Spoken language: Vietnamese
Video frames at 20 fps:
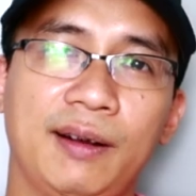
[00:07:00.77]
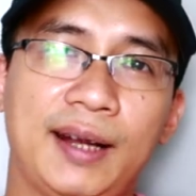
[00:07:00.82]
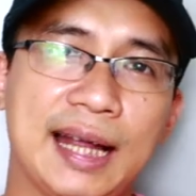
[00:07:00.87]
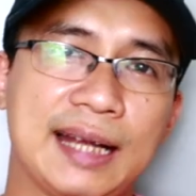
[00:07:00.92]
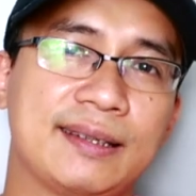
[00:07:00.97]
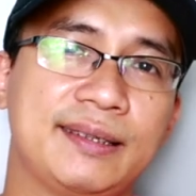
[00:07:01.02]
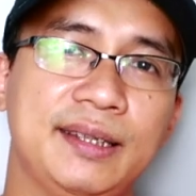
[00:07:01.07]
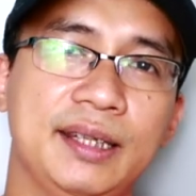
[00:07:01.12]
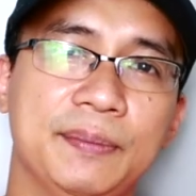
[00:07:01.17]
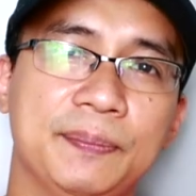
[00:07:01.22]

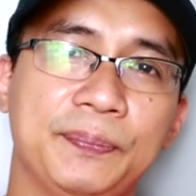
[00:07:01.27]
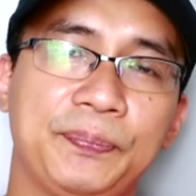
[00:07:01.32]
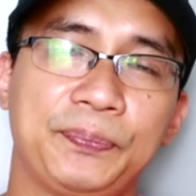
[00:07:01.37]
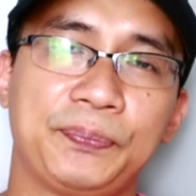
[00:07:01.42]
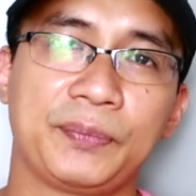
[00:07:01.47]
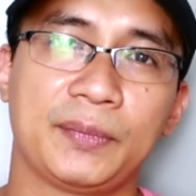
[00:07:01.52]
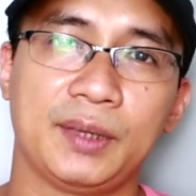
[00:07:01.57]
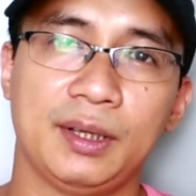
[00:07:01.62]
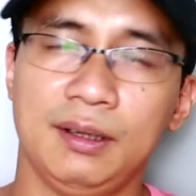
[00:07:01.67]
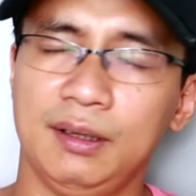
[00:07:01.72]
các dịp
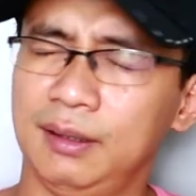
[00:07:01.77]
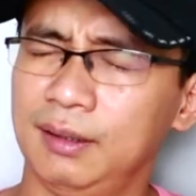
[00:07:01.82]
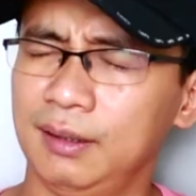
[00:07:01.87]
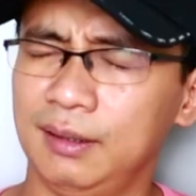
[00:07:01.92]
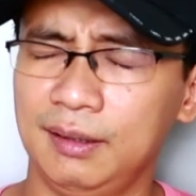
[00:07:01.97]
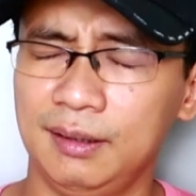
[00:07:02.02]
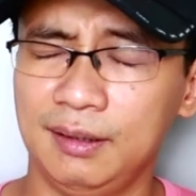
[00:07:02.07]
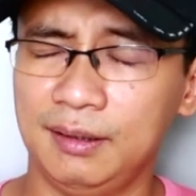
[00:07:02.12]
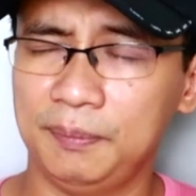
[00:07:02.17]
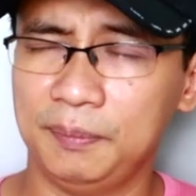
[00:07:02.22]

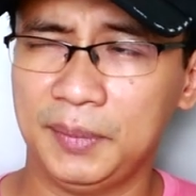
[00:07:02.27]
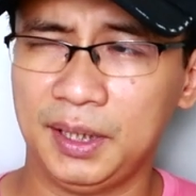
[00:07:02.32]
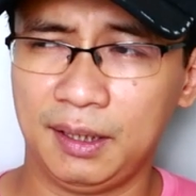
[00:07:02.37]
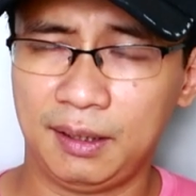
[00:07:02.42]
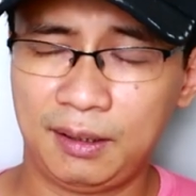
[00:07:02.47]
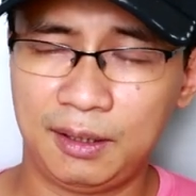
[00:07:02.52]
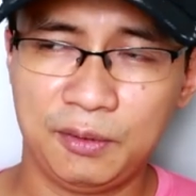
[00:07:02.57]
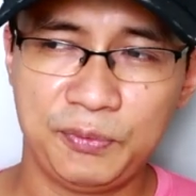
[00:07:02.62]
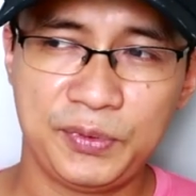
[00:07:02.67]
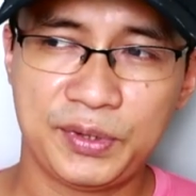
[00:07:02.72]
uh, mà
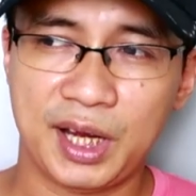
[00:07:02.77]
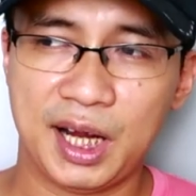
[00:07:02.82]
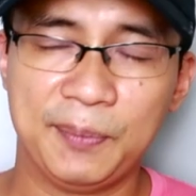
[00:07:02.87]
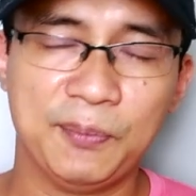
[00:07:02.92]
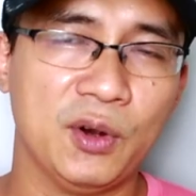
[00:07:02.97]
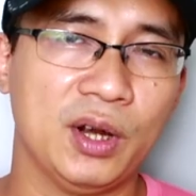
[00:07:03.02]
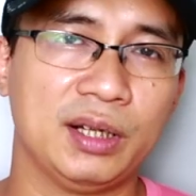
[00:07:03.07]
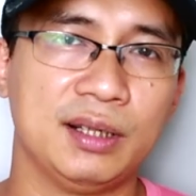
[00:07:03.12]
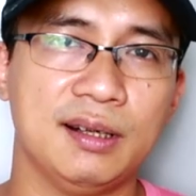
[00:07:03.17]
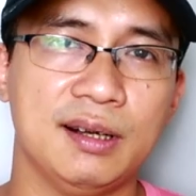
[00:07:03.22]
không sợ
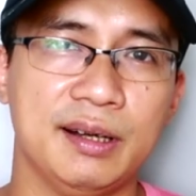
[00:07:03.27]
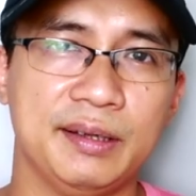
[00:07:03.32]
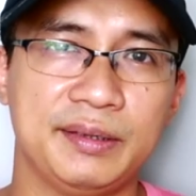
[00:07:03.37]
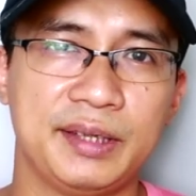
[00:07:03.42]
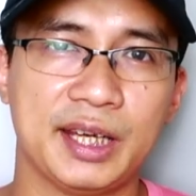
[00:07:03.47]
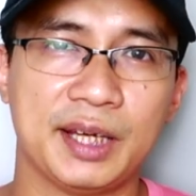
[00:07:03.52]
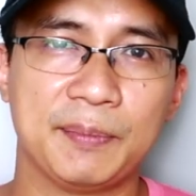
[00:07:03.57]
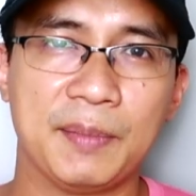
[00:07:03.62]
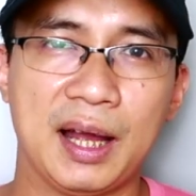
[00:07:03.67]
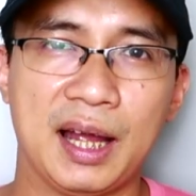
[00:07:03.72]
mọi người
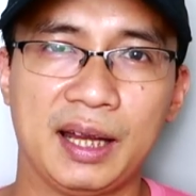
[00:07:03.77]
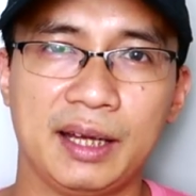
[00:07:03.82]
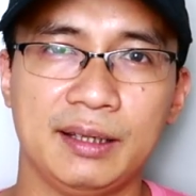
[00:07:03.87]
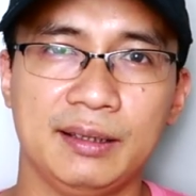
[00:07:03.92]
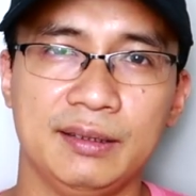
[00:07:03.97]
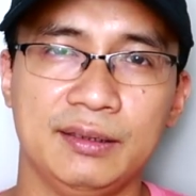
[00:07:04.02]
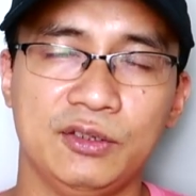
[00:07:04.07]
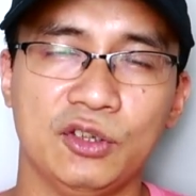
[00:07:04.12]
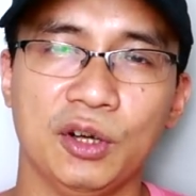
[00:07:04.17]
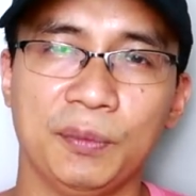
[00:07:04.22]
chê bai
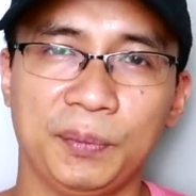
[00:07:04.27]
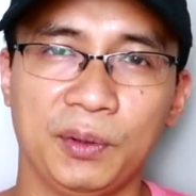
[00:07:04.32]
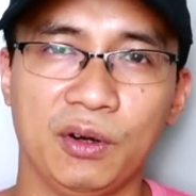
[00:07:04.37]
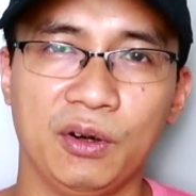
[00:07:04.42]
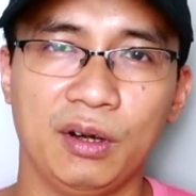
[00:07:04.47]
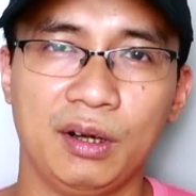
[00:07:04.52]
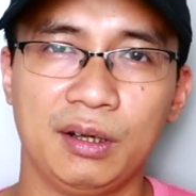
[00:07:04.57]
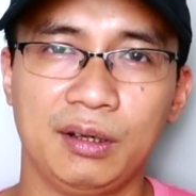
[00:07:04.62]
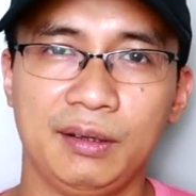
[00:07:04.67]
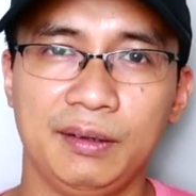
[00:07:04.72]
dòm
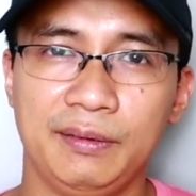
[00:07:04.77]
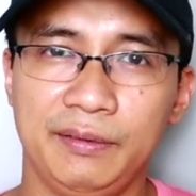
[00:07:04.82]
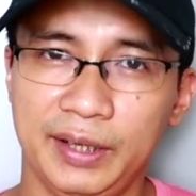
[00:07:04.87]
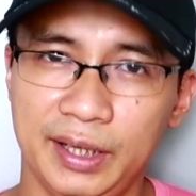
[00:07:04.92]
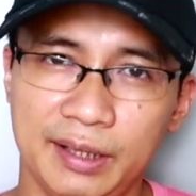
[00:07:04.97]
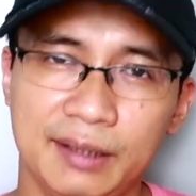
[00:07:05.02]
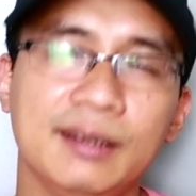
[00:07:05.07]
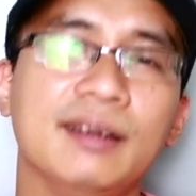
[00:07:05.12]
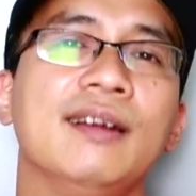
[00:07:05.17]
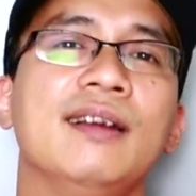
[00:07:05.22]
ngó
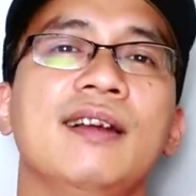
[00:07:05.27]
đấy